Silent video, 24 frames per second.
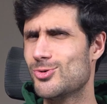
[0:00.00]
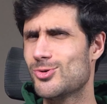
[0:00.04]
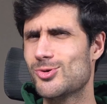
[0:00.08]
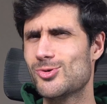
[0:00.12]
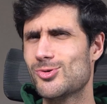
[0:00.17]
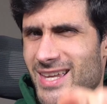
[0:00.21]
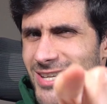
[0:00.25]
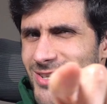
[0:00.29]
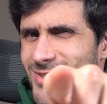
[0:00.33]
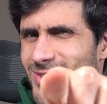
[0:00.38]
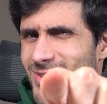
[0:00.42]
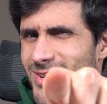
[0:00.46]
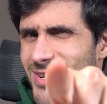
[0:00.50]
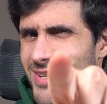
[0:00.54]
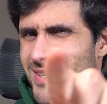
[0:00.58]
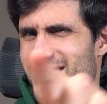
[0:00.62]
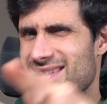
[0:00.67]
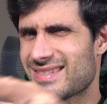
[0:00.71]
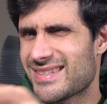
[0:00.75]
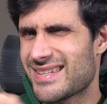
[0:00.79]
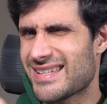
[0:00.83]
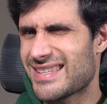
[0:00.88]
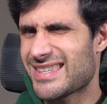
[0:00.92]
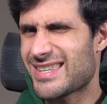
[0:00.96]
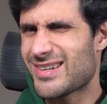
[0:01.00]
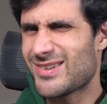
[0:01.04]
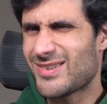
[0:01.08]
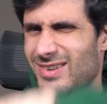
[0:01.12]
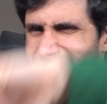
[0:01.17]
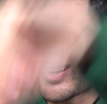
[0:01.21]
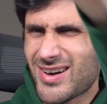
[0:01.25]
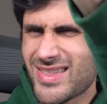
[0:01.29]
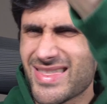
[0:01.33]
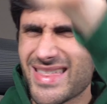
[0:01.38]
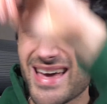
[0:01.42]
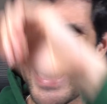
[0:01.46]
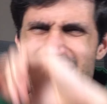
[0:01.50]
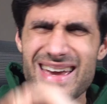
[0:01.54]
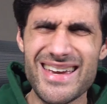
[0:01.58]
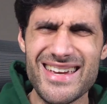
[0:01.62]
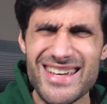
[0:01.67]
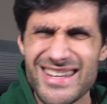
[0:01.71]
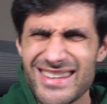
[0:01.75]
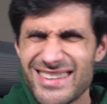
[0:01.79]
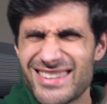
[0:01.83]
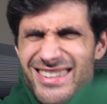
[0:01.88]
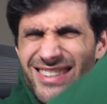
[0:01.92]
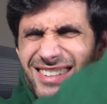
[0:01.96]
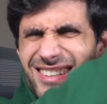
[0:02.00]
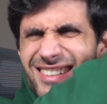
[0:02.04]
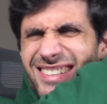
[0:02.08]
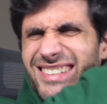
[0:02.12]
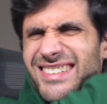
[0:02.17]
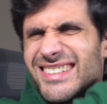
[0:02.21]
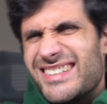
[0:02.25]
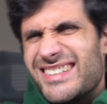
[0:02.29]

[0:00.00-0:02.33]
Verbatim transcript: Estás curioso? Então roda a intro!